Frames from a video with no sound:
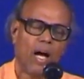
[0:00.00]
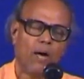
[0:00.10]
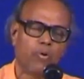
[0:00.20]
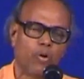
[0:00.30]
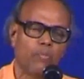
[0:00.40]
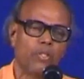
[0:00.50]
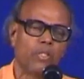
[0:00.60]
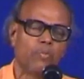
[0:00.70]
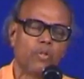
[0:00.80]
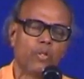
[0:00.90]
அப்போ உடம்பு
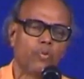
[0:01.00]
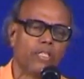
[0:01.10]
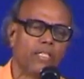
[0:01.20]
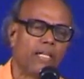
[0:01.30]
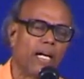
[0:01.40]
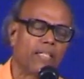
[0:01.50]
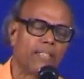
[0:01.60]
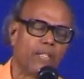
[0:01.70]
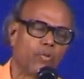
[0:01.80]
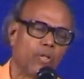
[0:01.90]
இருக்கும்போது உயிர்
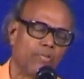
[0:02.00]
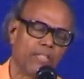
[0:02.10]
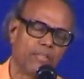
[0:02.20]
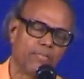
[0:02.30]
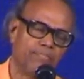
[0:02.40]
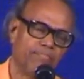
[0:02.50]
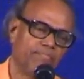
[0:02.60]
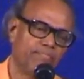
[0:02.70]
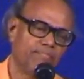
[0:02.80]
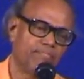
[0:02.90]
காக்கம் தேடிக்கொள்ள வேண்டும்
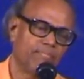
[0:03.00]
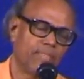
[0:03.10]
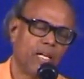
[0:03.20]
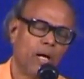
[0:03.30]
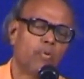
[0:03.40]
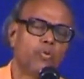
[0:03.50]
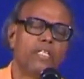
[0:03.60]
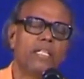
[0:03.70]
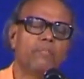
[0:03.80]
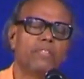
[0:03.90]

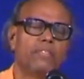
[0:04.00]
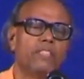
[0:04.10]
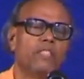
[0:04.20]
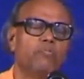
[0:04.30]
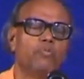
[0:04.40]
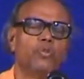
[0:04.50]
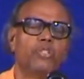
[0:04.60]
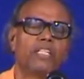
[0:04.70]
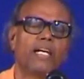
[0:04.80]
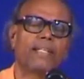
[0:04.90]
உயிர் என்பது
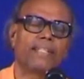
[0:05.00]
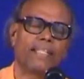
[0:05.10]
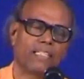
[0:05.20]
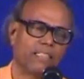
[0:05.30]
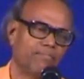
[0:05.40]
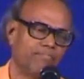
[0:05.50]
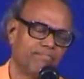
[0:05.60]
மூச்சு காற்று இயக்கம்